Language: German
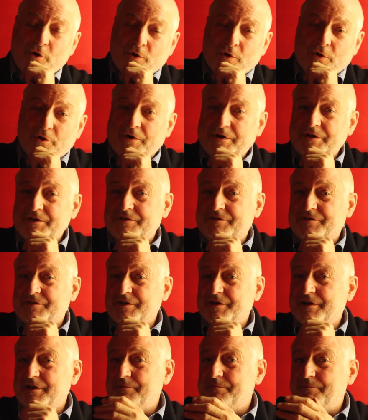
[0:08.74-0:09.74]
Und
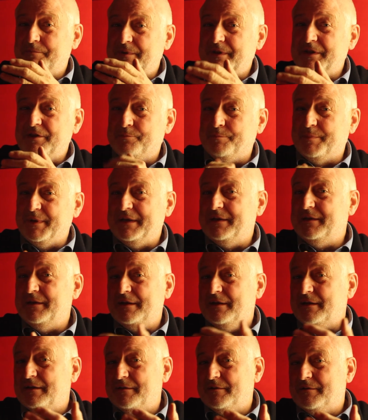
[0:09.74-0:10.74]
äh, ich bin
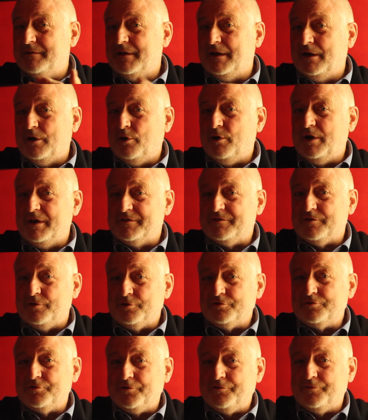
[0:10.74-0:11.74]
auch als
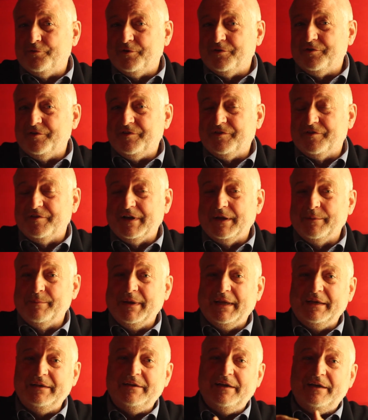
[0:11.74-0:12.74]
Ausschussvorsitzender im
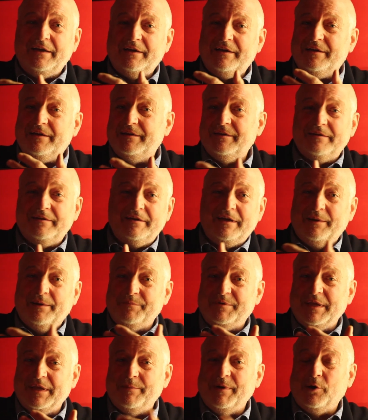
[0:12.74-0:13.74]
Landtag
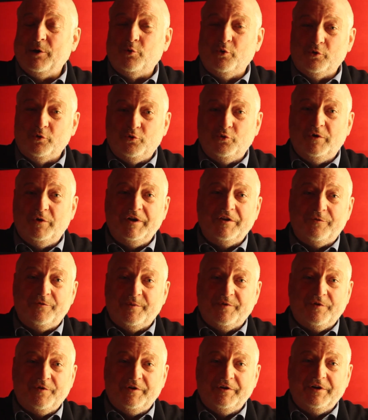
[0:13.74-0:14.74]
am Thema Kultur
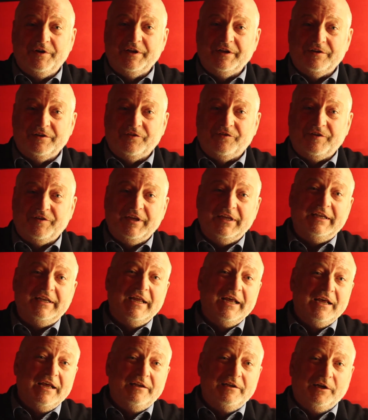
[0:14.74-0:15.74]
insbesondere interessiert,
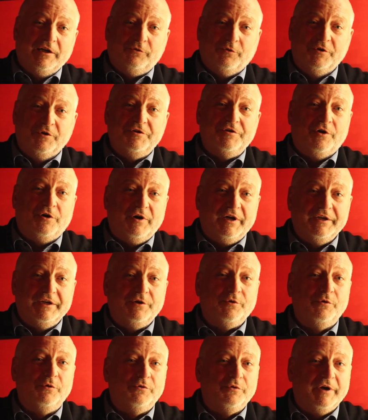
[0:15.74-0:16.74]
natürlich auch an die
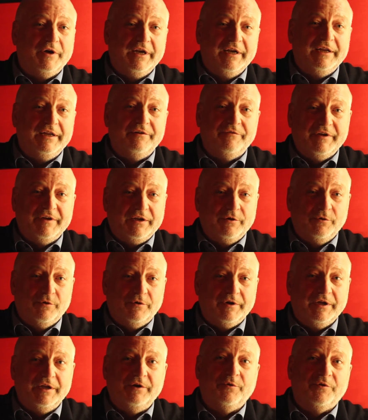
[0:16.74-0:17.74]
kulturelle
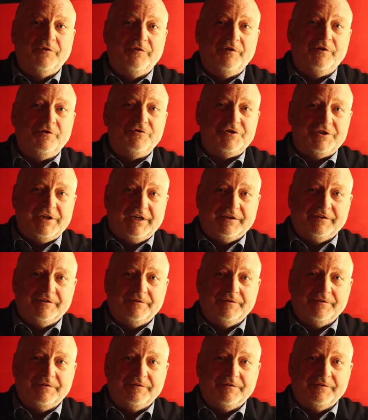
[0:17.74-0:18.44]
Entwicklung in unserer Stadt.